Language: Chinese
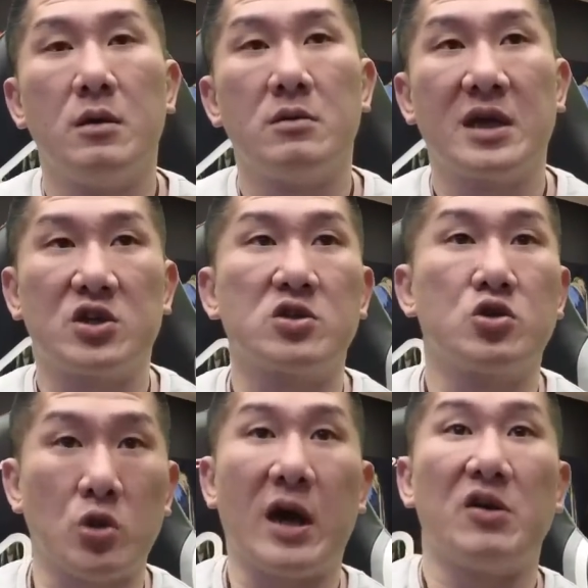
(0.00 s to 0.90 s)
那就是
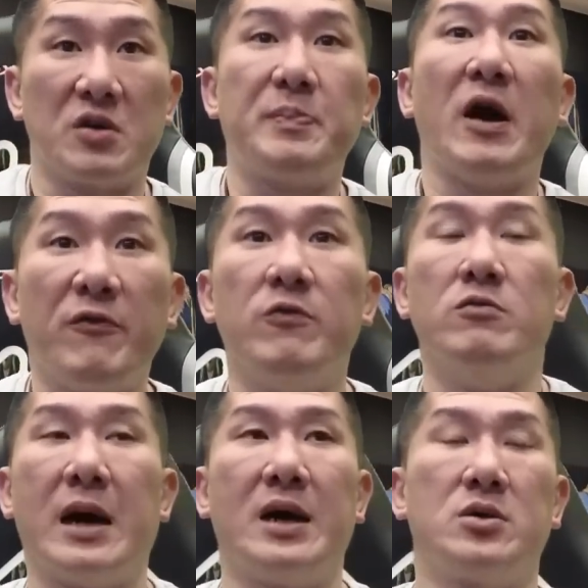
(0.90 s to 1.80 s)
最好的报复
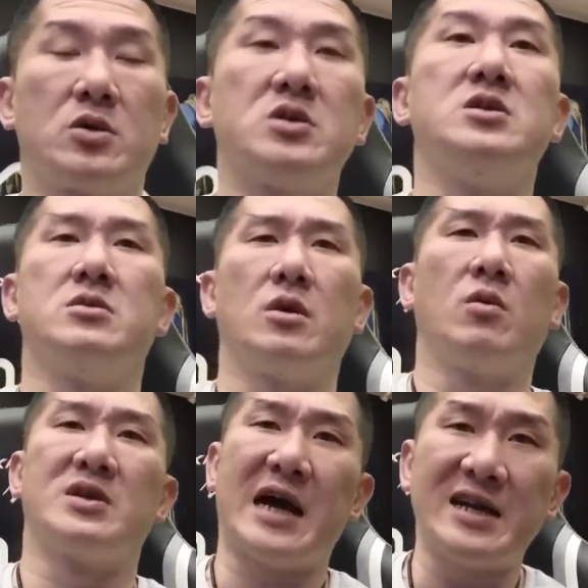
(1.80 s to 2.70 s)
嘛。就是
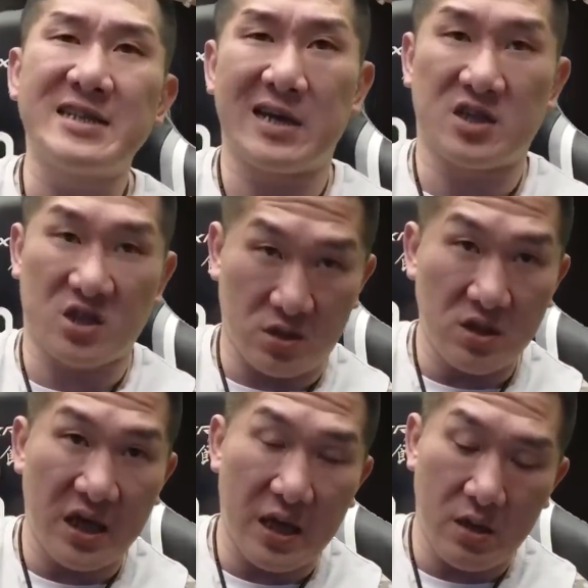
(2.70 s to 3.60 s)
我常常讲，十
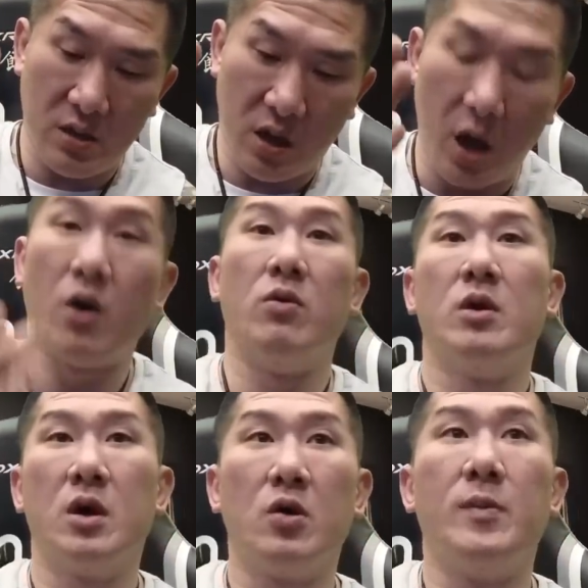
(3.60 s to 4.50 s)
年
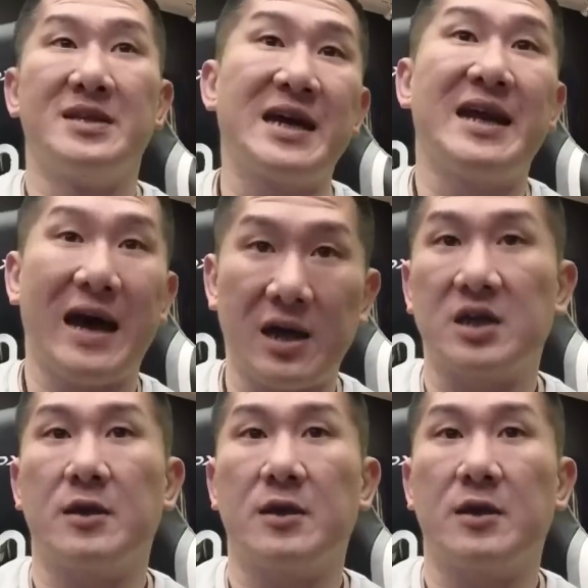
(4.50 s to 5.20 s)
后我们在哪里？